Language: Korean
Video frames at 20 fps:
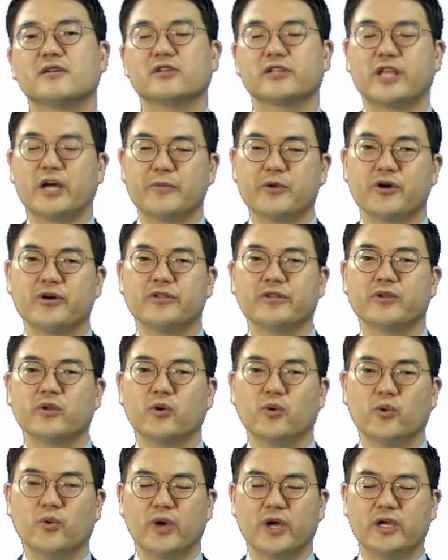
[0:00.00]

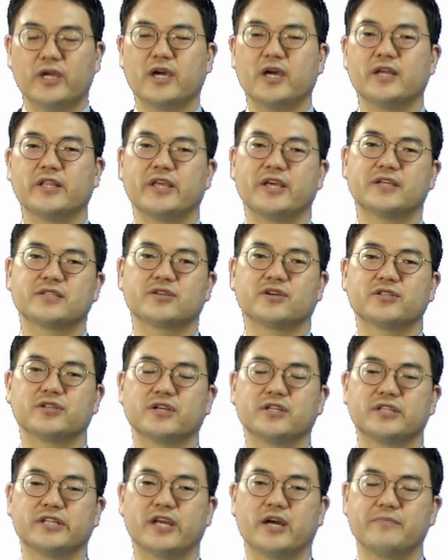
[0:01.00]
그렇다면 회개에 대해서
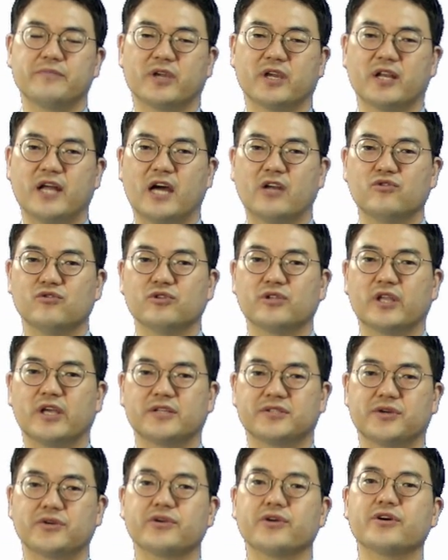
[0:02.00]
저희들이 함께 나눌
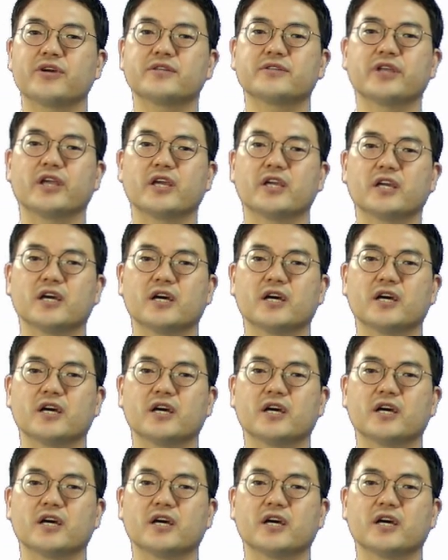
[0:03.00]
때 성경에서